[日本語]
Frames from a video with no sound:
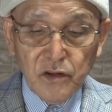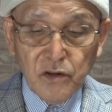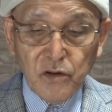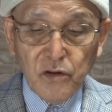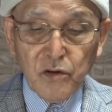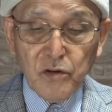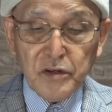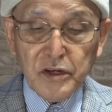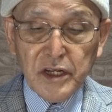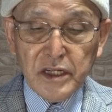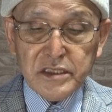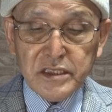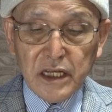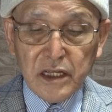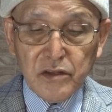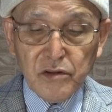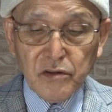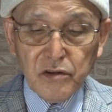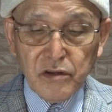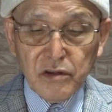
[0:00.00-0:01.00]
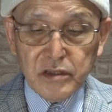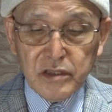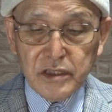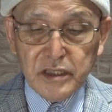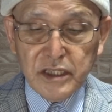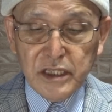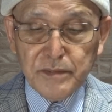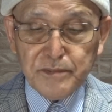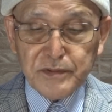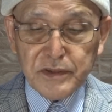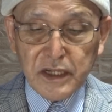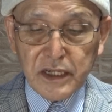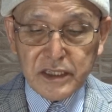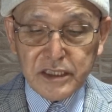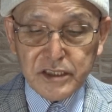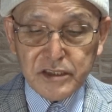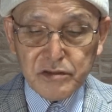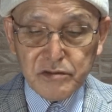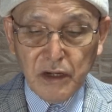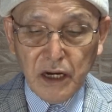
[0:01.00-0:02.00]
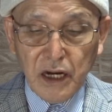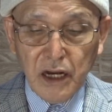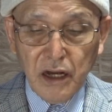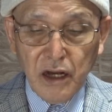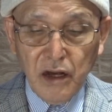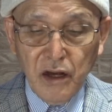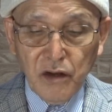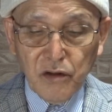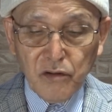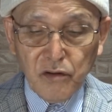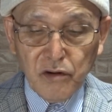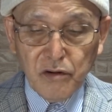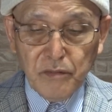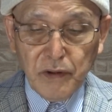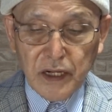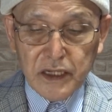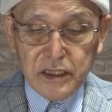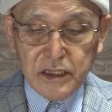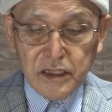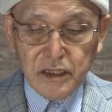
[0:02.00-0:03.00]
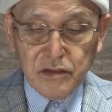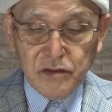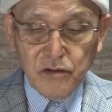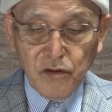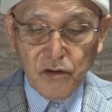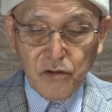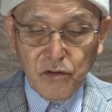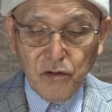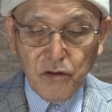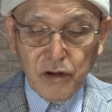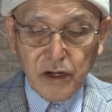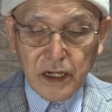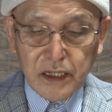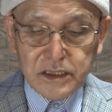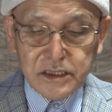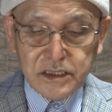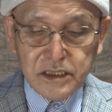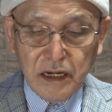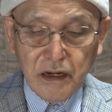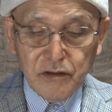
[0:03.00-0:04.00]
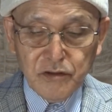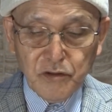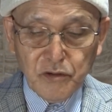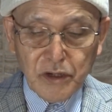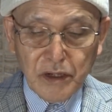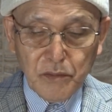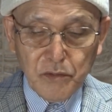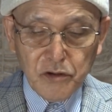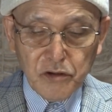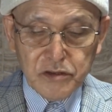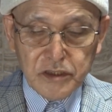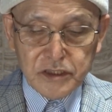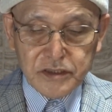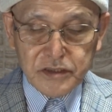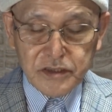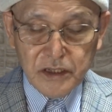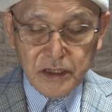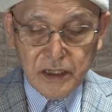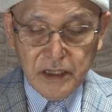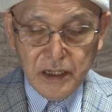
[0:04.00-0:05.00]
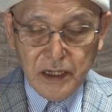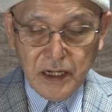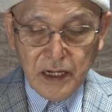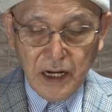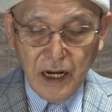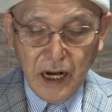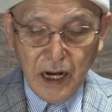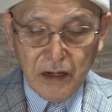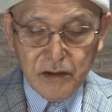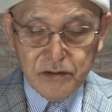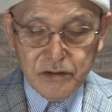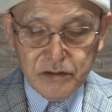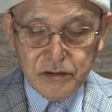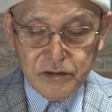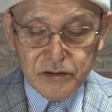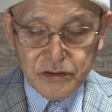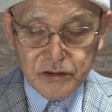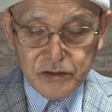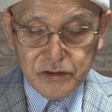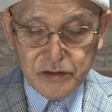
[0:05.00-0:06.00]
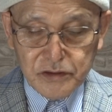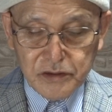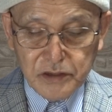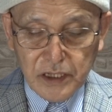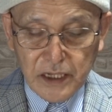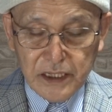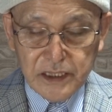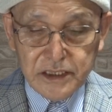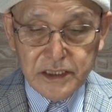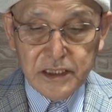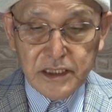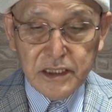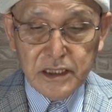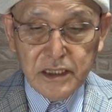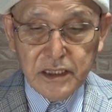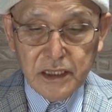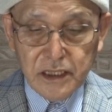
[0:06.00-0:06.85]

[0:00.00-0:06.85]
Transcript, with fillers: 高齢者のディープなキスはこのばい菌を交換し合うようなものです。ハグするくらいに